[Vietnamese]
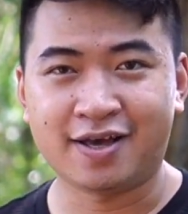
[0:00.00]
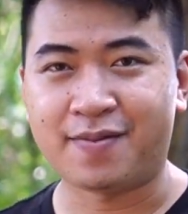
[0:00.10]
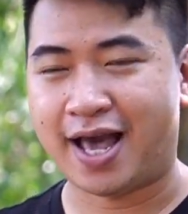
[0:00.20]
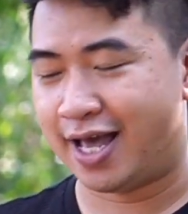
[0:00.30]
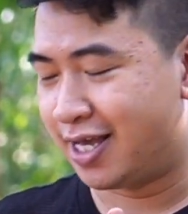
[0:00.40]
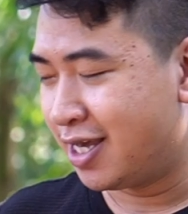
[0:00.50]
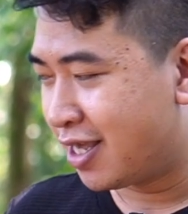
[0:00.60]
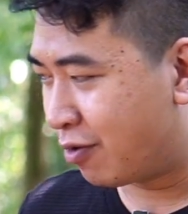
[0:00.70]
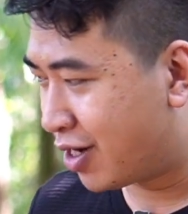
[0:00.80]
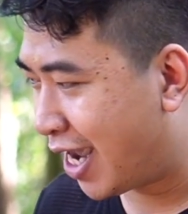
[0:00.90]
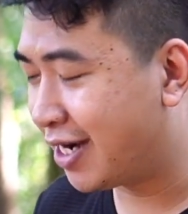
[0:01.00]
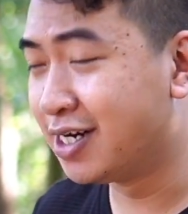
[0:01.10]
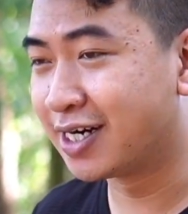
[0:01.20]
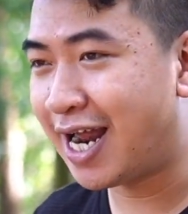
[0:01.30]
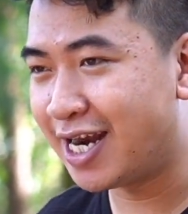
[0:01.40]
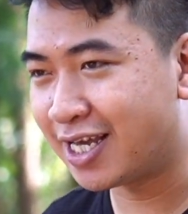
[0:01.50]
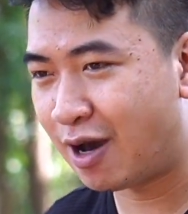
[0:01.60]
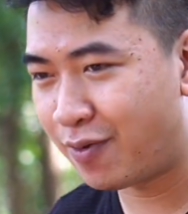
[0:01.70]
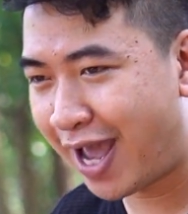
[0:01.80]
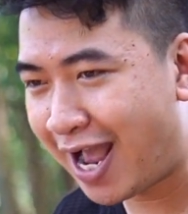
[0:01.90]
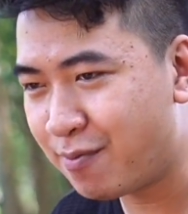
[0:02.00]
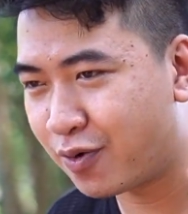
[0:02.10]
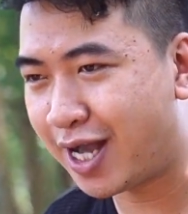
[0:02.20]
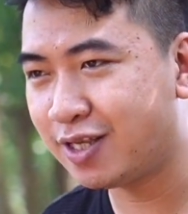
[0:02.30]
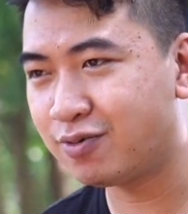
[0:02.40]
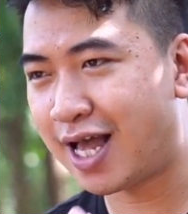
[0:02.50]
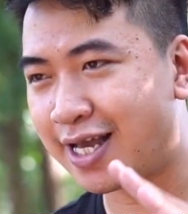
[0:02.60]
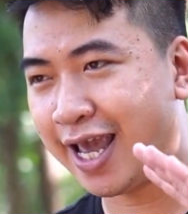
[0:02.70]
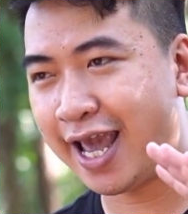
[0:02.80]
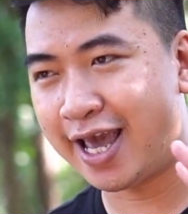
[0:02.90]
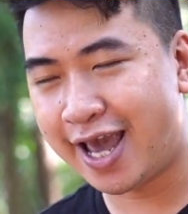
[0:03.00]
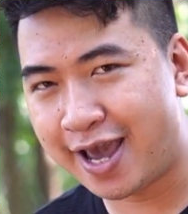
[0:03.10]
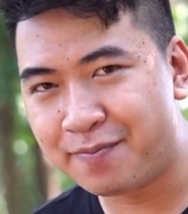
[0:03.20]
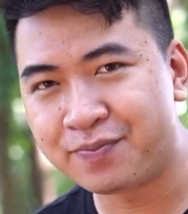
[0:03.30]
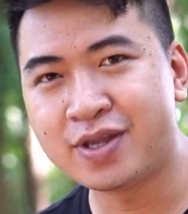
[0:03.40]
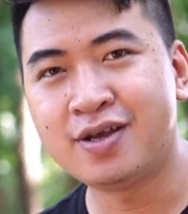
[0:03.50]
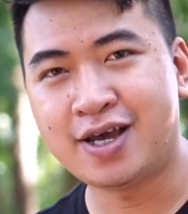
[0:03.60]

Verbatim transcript: nhưng mà dòng loa này được ra được giọng hát một cách chúng ta nghe êm